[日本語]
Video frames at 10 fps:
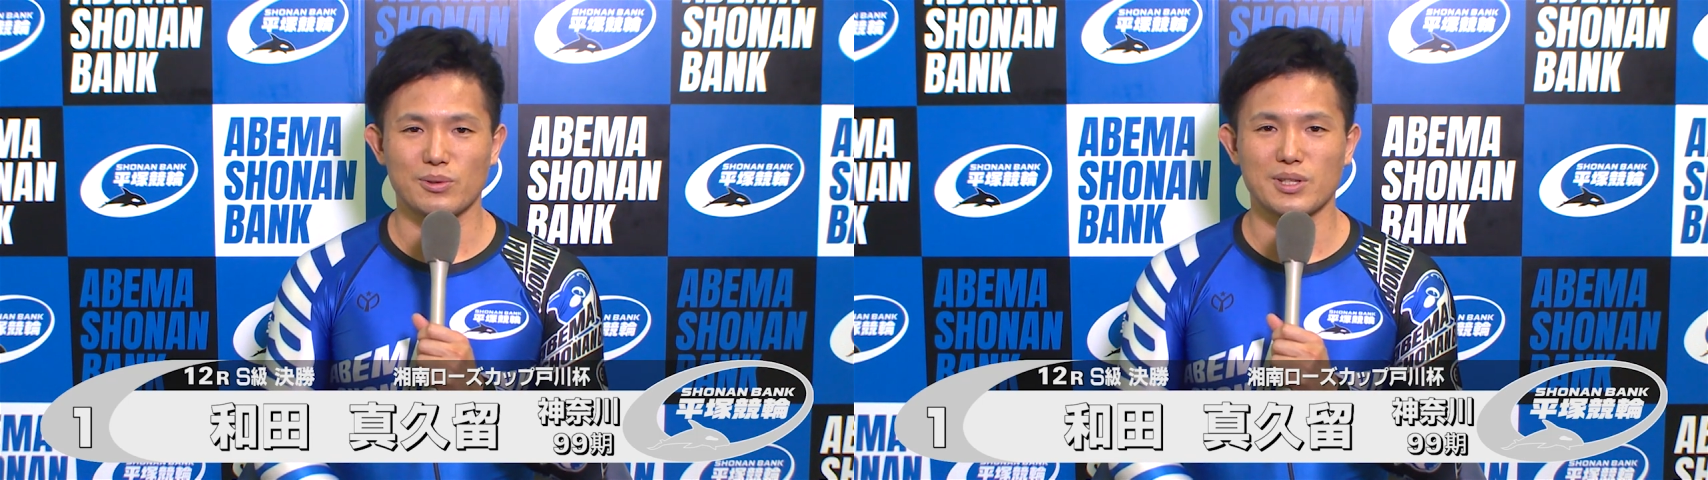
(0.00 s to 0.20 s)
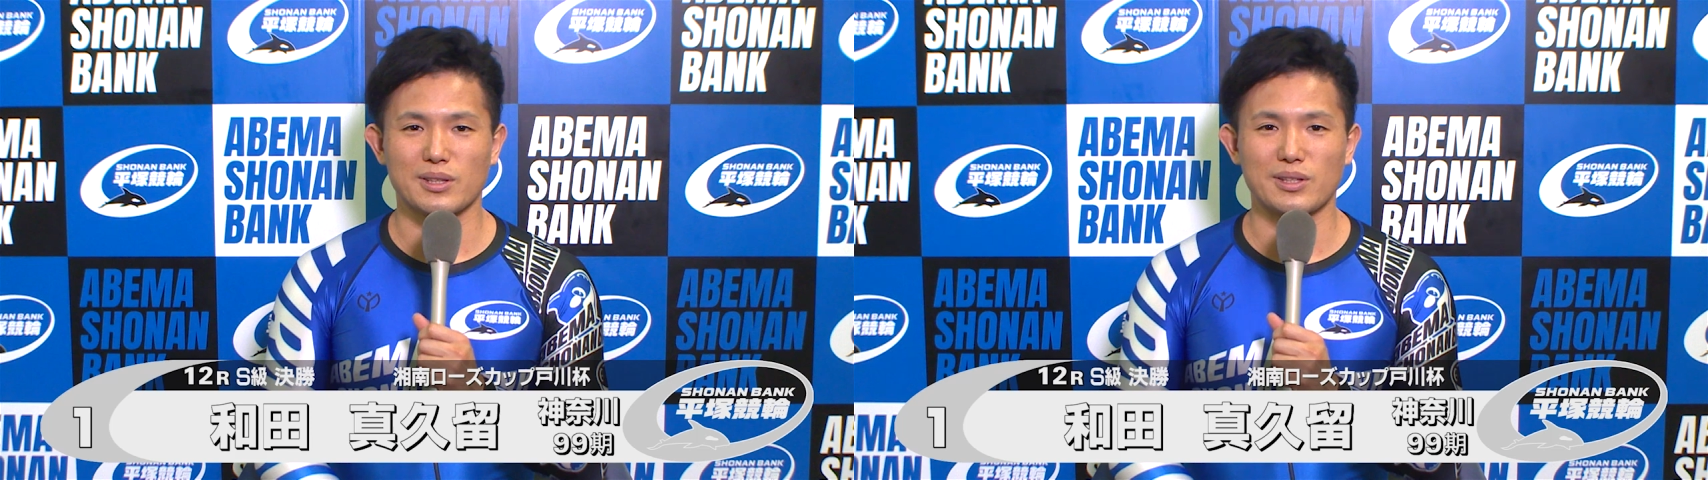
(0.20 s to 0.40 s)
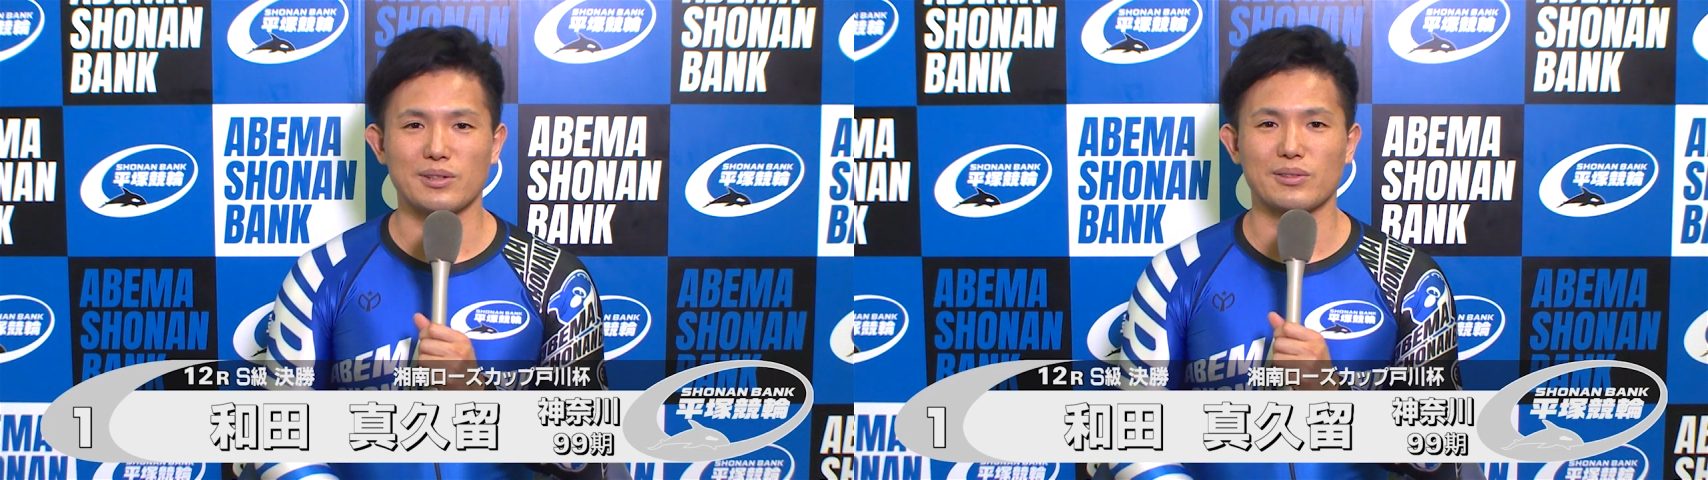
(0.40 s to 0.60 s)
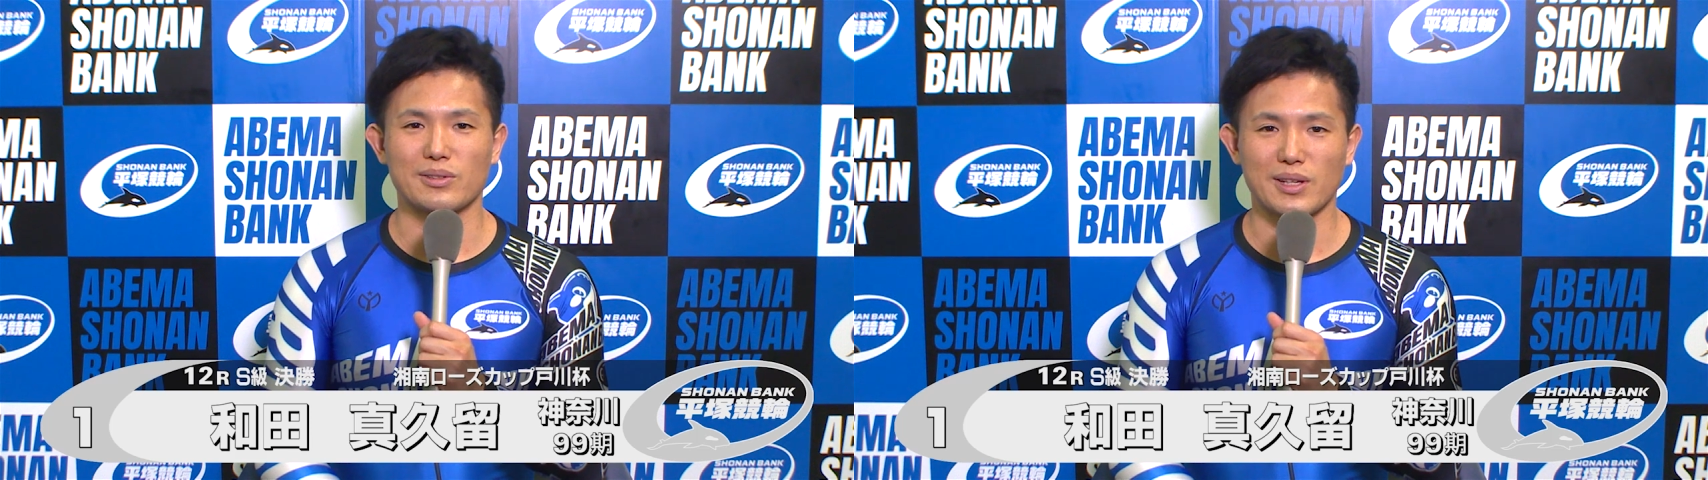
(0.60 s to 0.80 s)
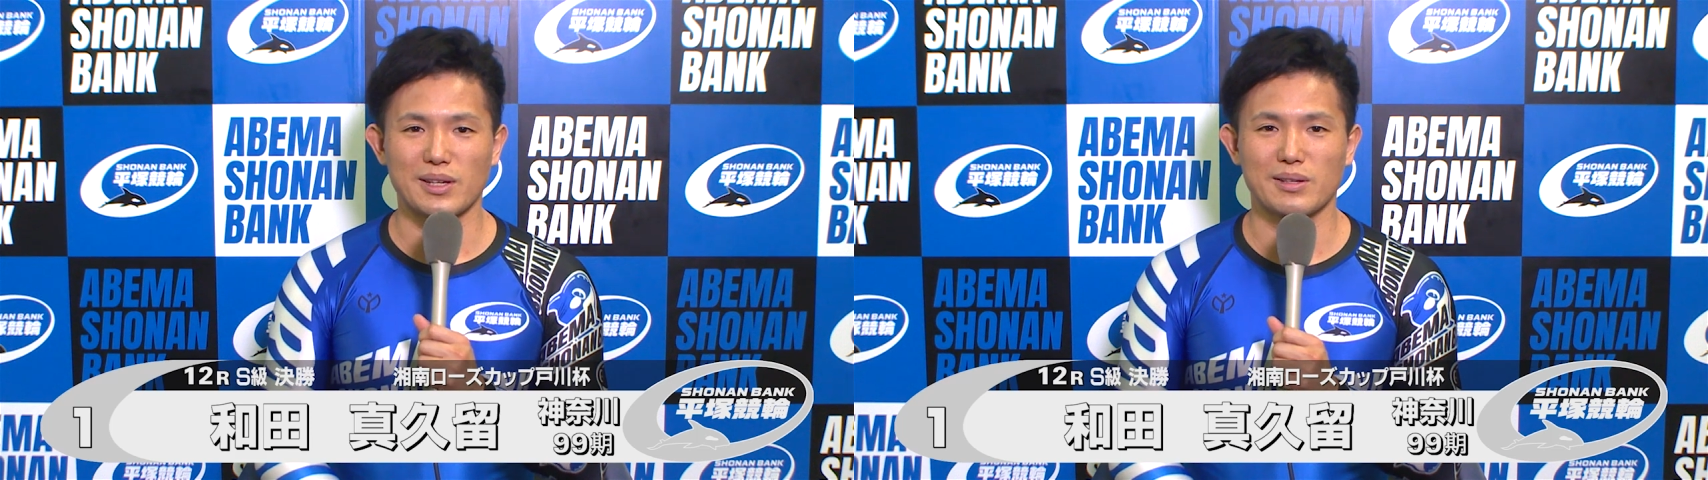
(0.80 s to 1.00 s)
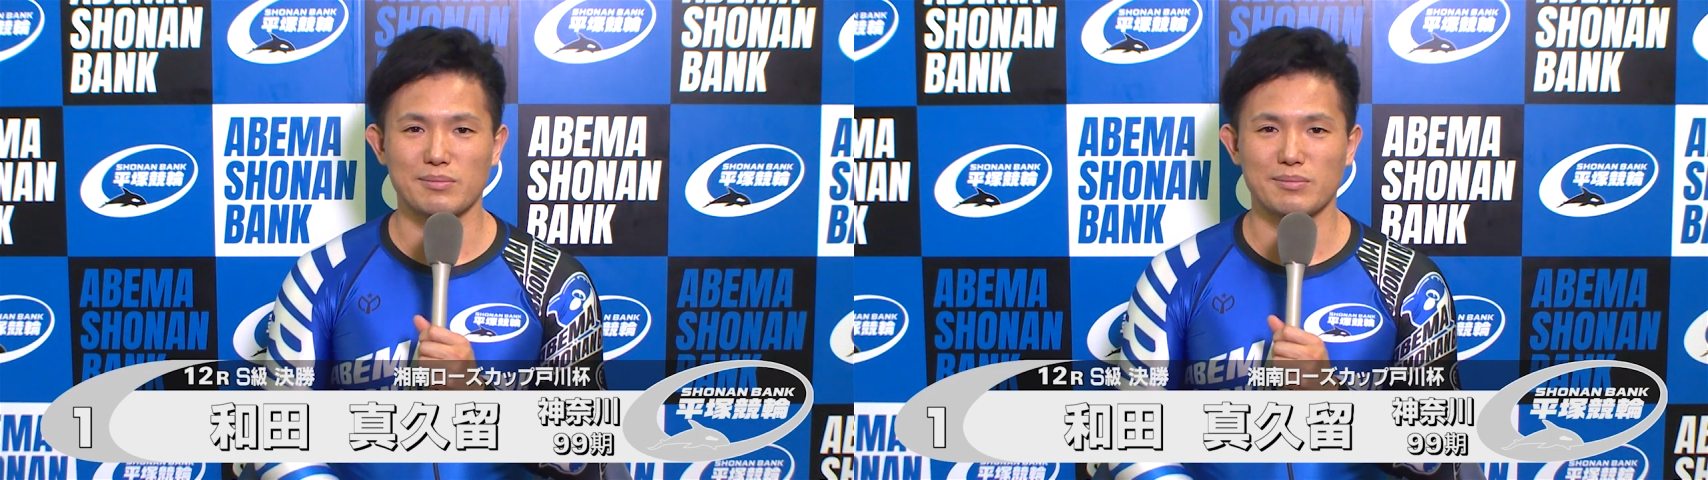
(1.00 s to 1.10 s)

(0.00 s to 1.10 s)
5社っていうので